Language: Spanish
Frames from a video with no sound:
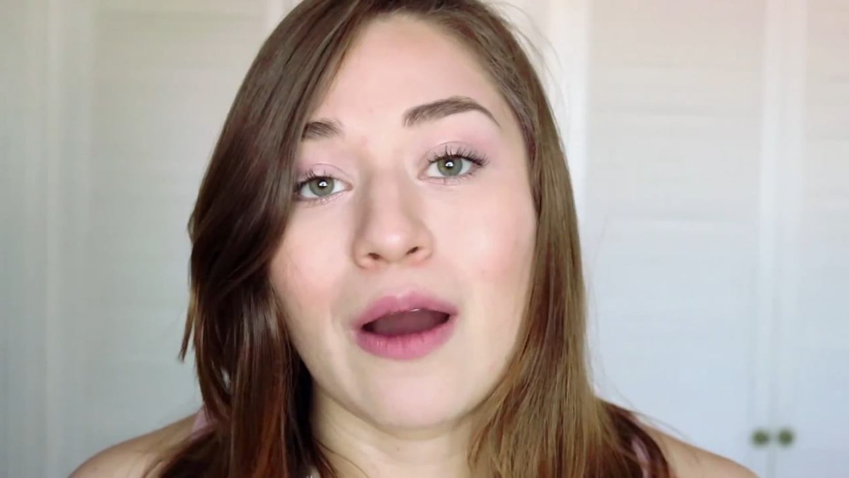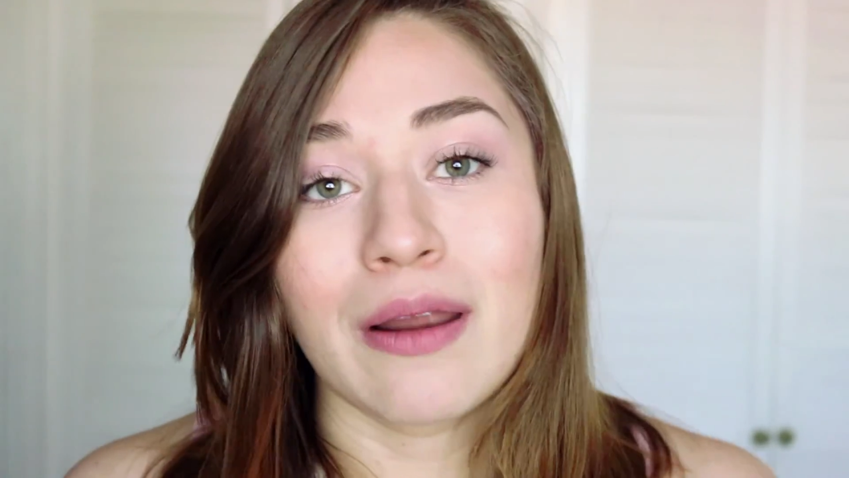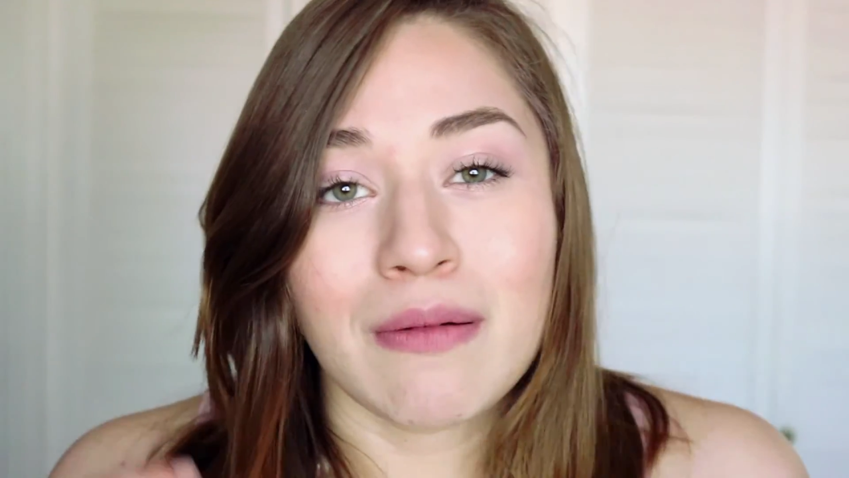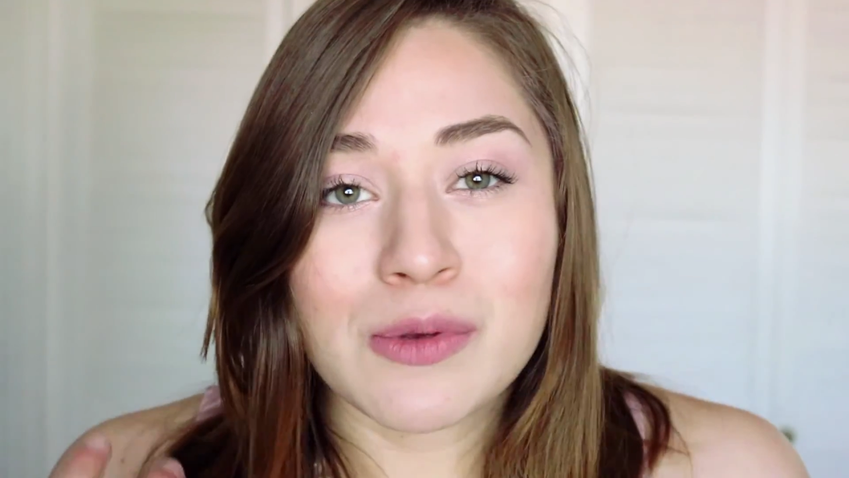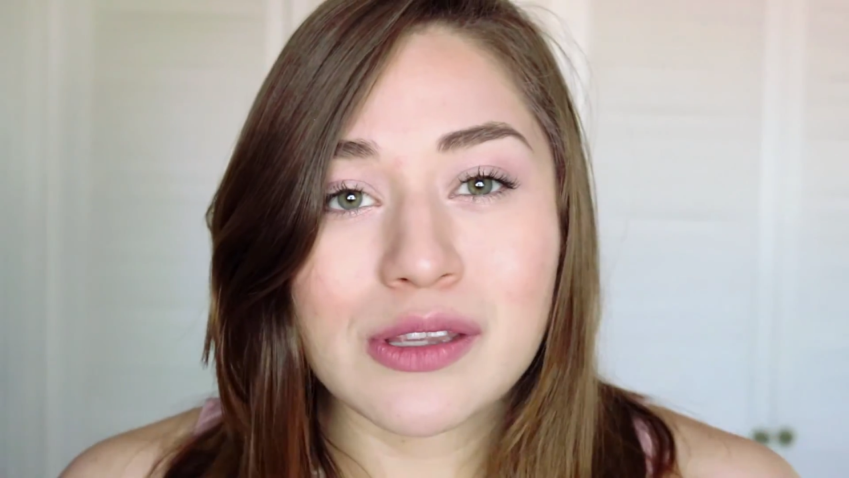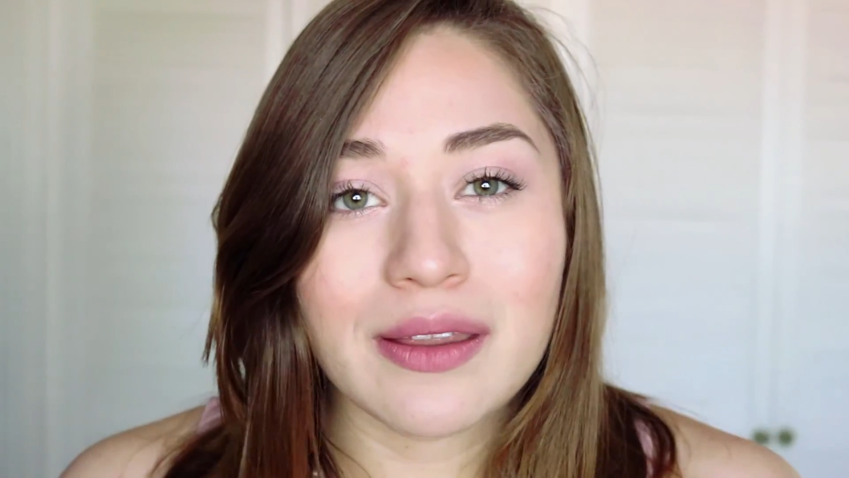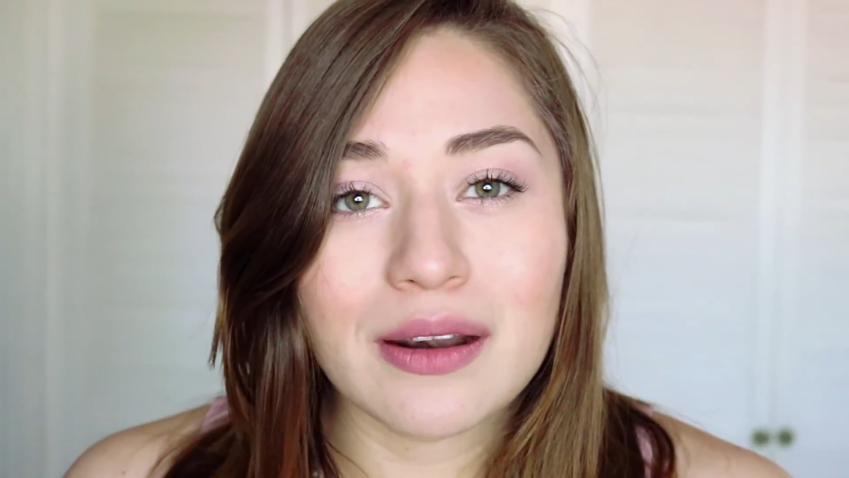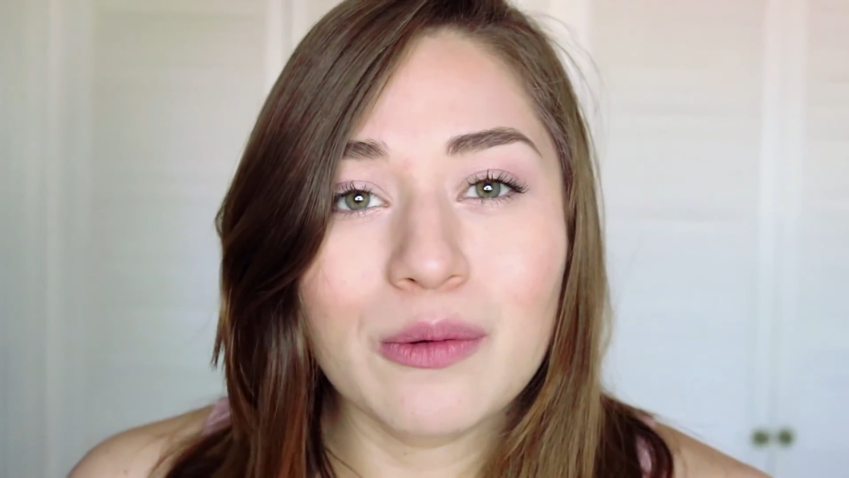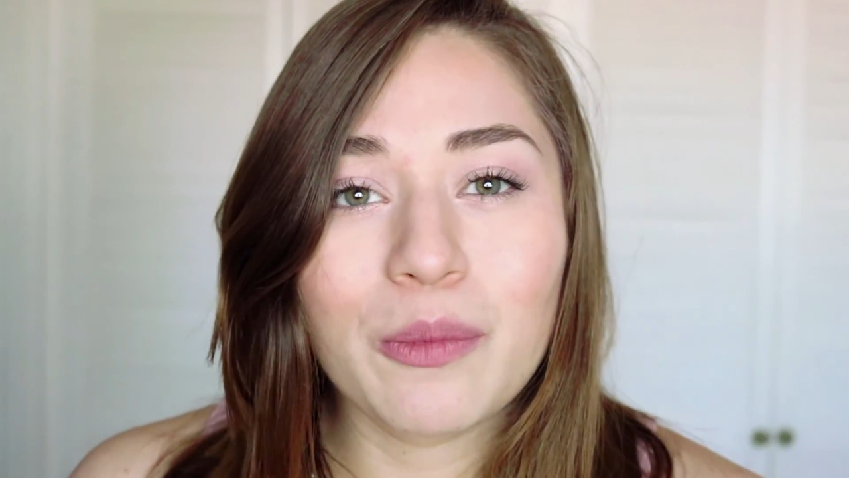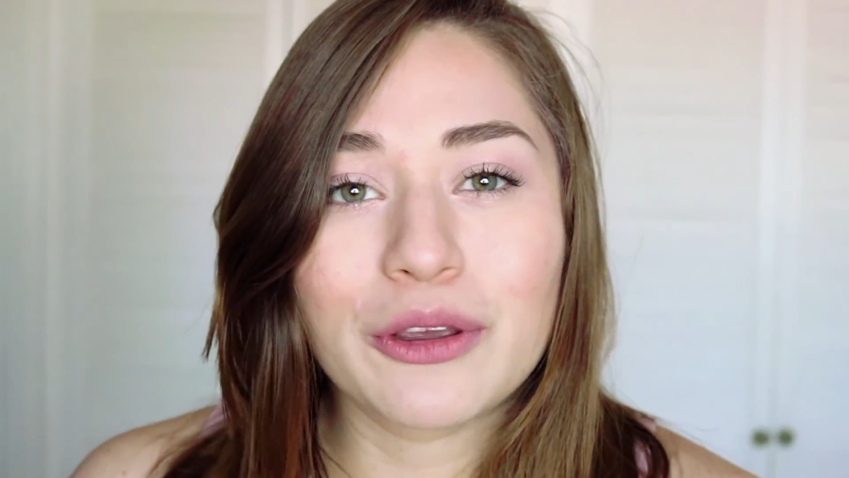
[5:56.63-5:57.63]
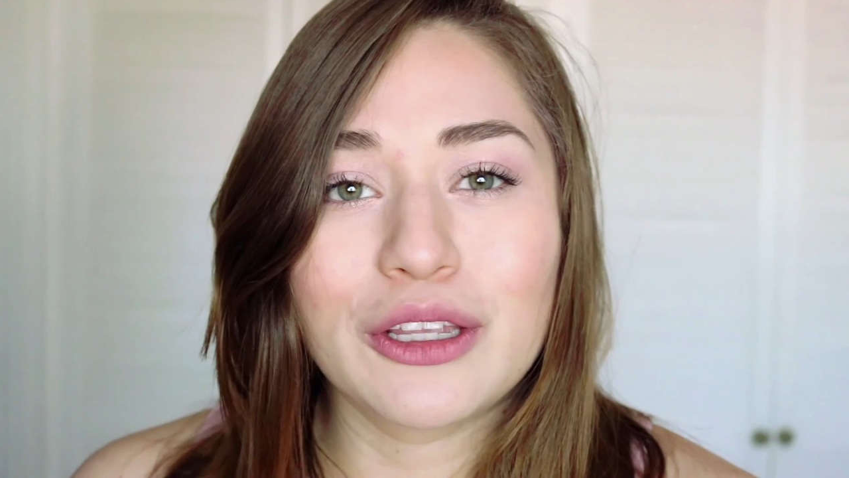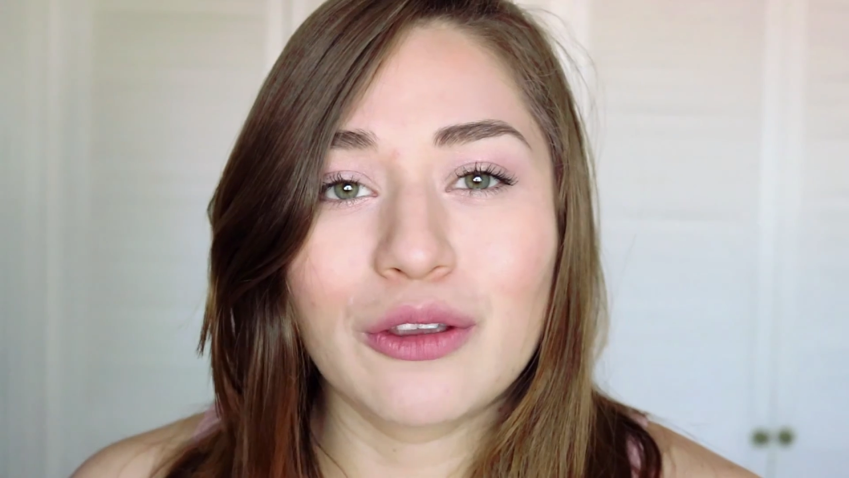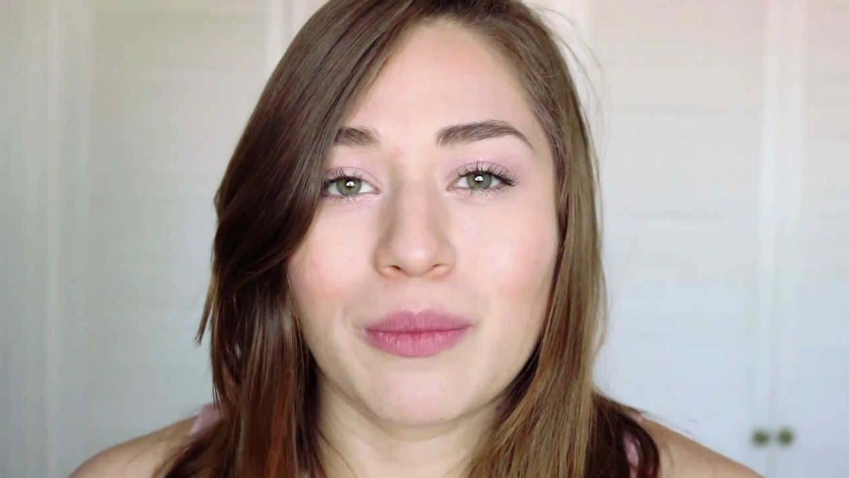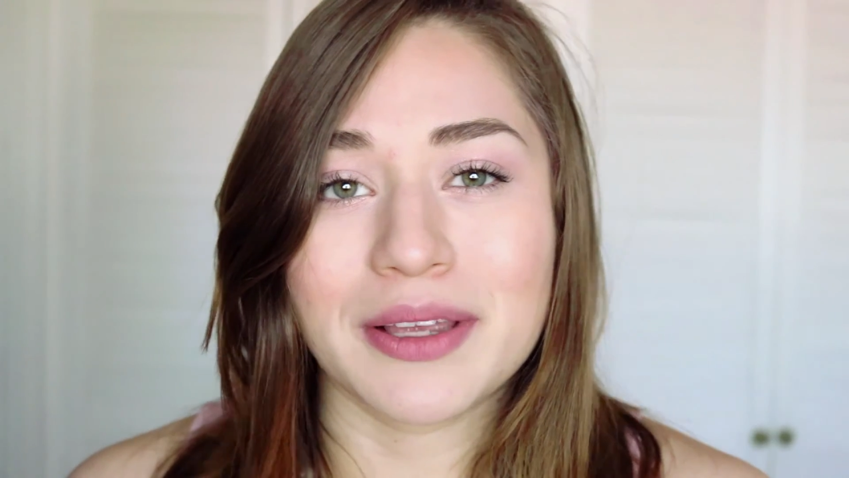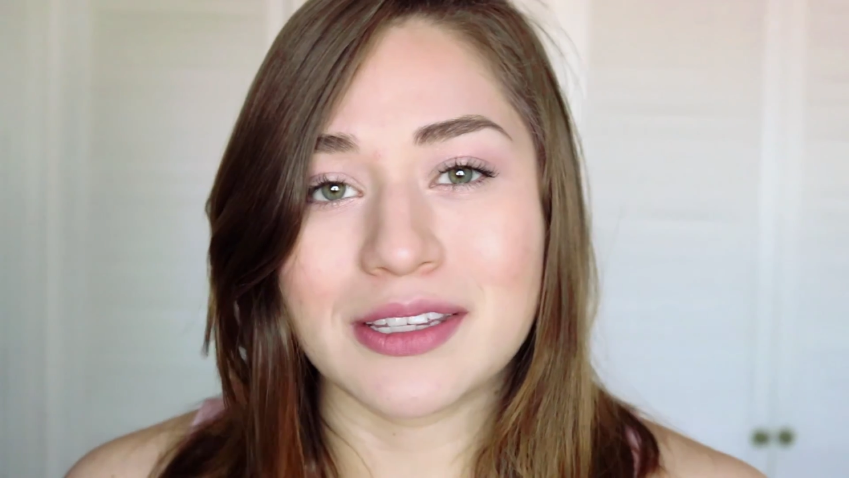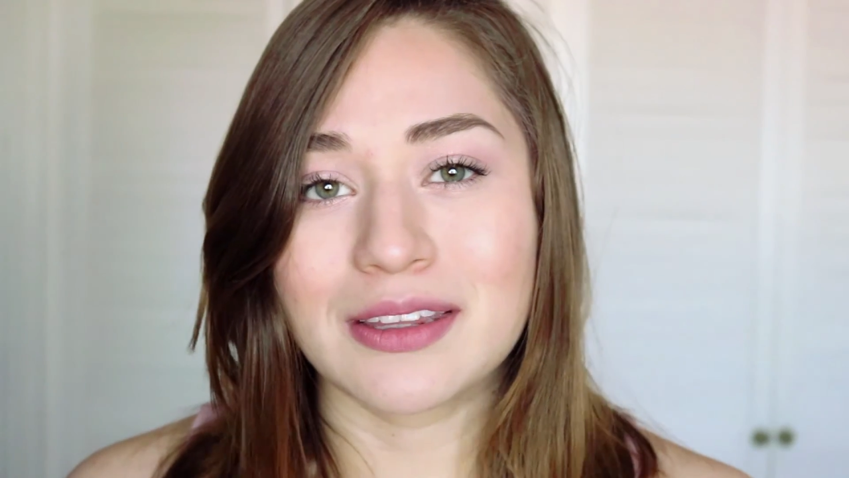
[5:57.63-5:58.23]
Ahora vamos a darle un poquito más